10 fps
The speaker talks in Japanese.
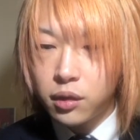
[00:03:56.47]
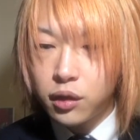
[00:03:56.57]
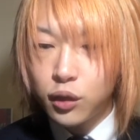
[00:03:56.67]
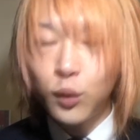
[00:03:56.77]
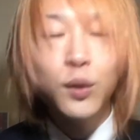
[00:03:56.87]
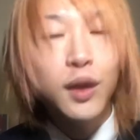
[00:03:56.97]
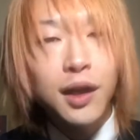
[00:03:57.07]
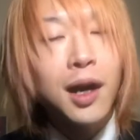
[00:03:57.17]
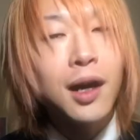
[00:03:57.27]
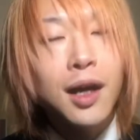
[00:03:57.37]
そういうふうに
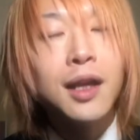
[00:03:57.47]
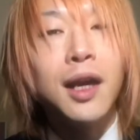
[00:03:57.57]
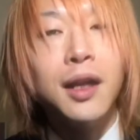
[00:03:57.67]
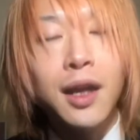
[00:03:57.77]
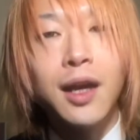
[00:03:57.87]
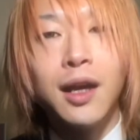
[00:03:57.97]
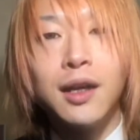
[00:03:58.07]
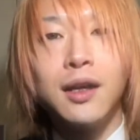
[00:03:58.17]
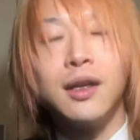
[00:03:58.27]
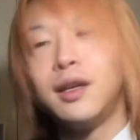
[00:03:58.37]
考えないで、
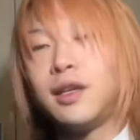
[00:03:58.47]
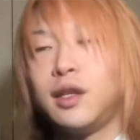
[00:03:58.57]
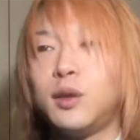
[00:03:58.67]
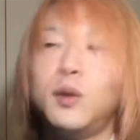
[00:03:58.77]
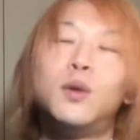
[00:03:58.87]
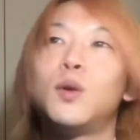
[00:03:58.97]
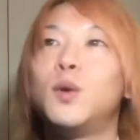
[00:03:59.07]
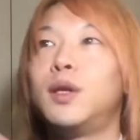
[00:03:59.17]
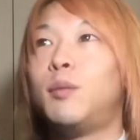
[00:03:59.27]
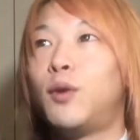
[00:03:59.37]
きっと喜
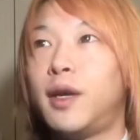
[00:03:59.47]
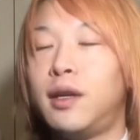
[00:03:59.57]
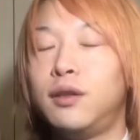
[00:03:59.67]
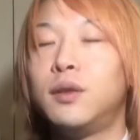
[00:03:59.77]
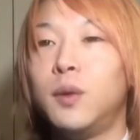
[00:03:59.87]
んでもらえると